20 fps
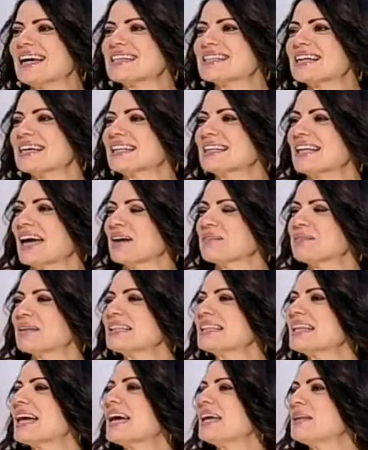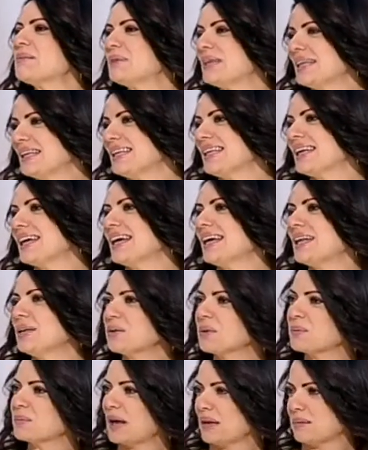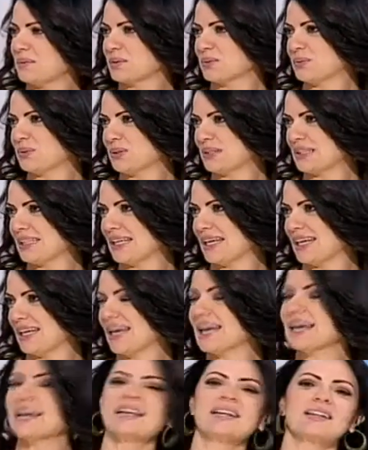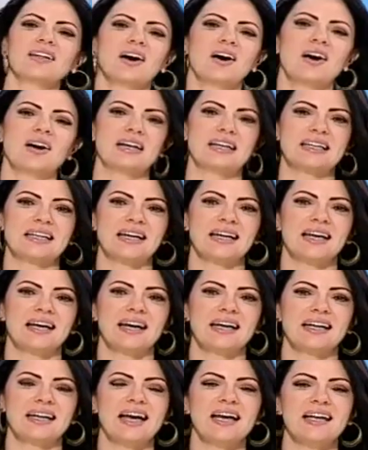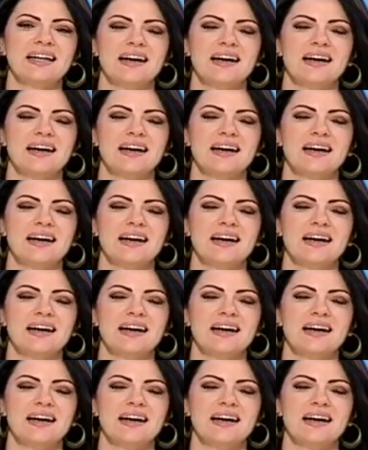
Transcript: اذا حملتنا البيئيه اليوم رح بيكون اخر نهار آه،